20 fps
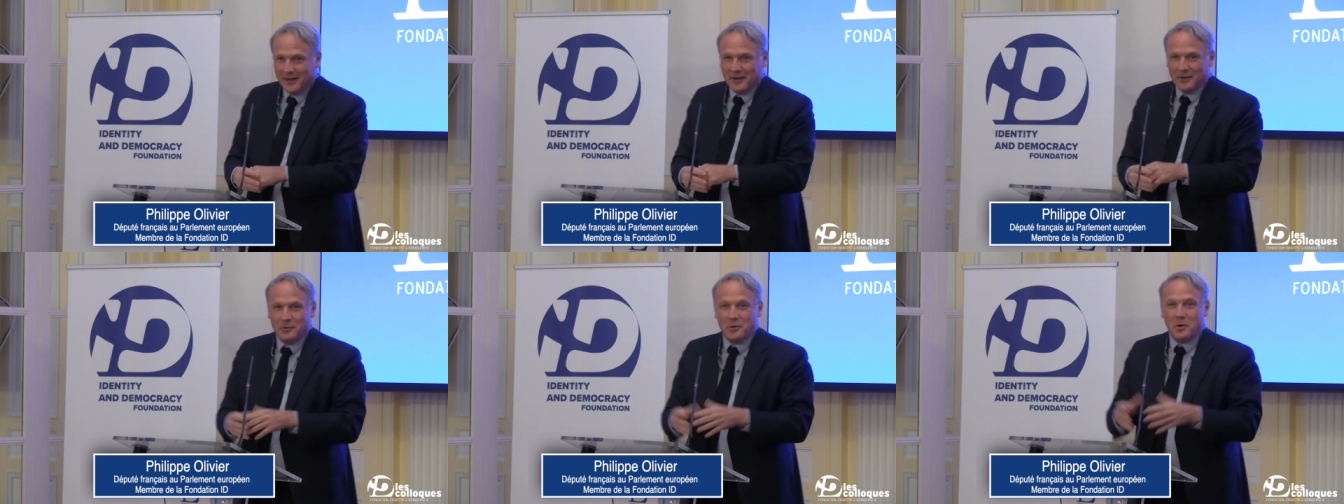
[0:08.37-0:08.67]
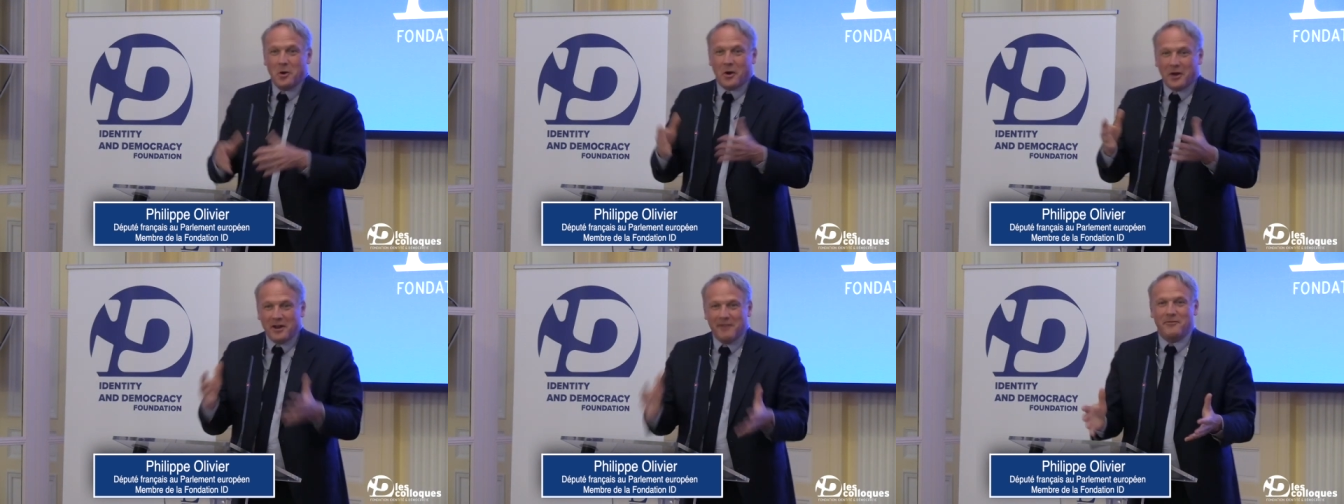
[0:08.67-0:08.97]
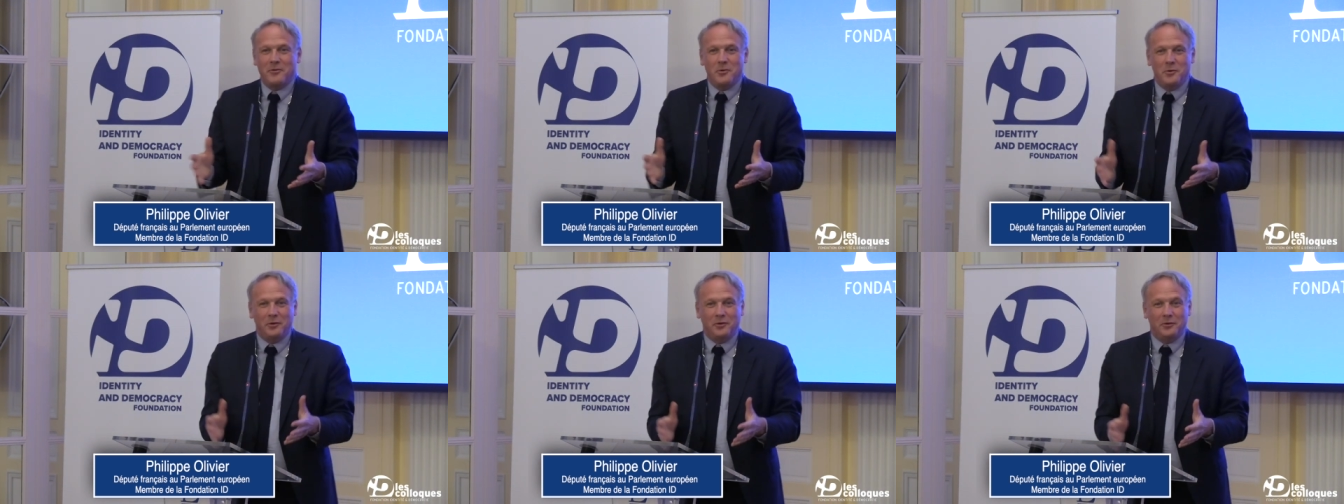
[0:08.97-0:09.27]
de leur
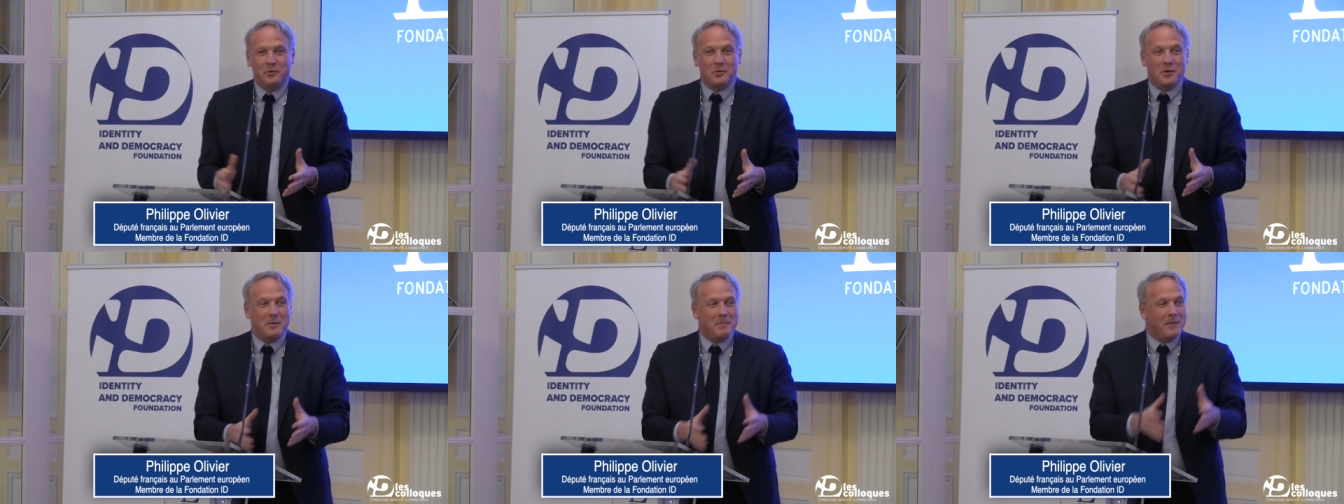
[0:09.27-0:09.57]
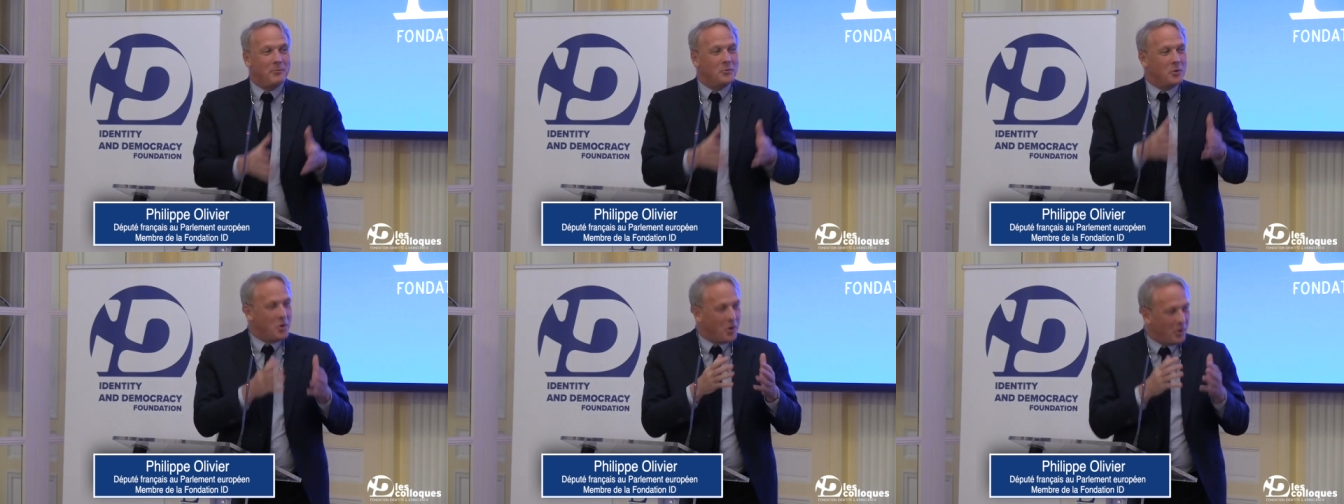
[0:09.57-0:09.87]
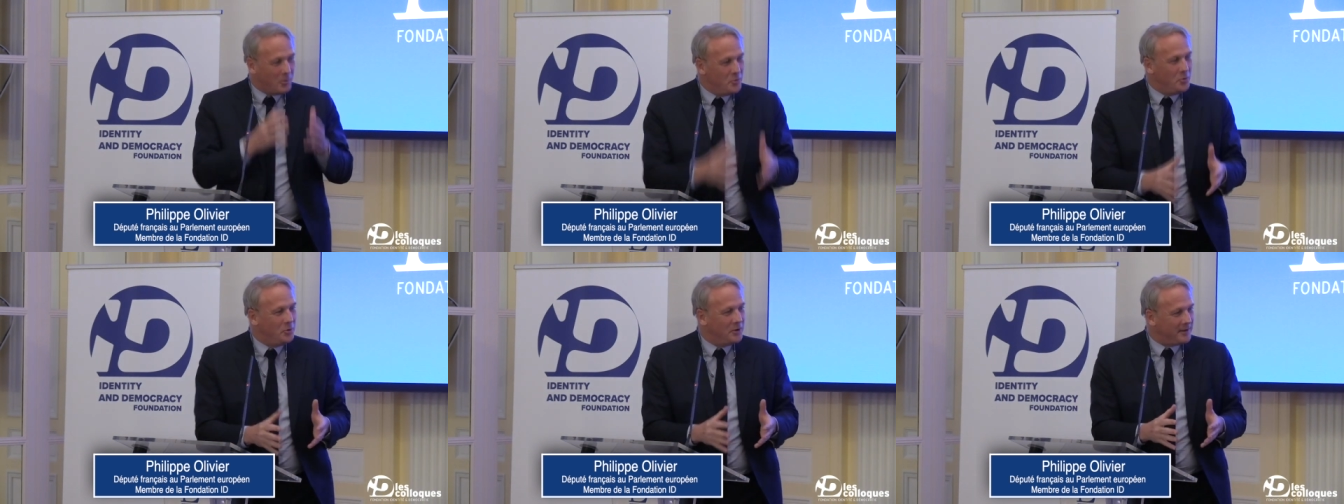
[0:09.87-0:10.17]
évolution et même de
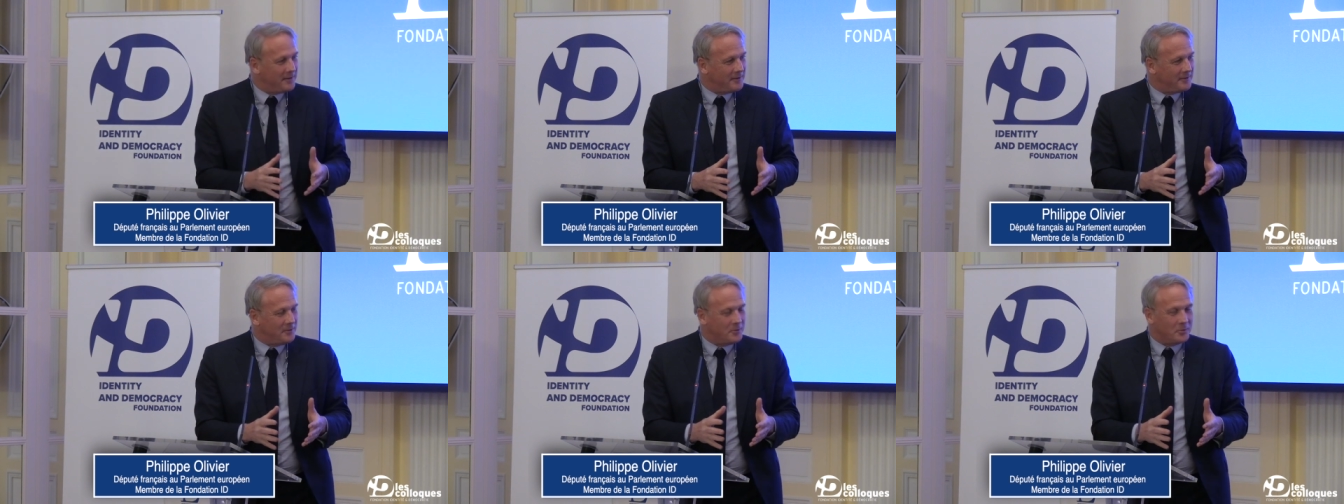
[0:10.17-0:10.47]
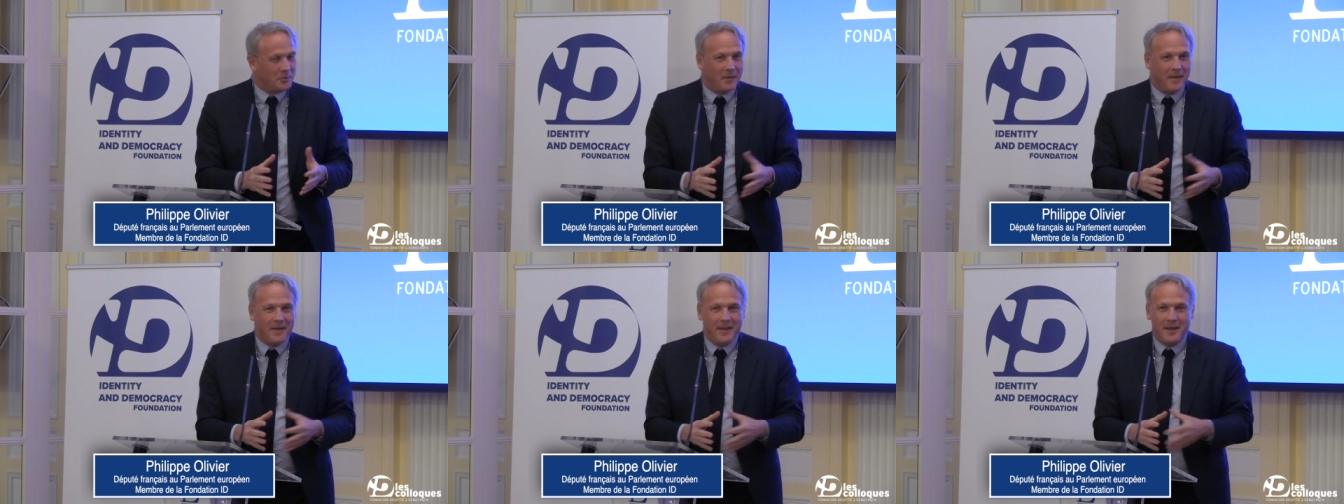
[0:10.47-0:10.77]
leur mutation.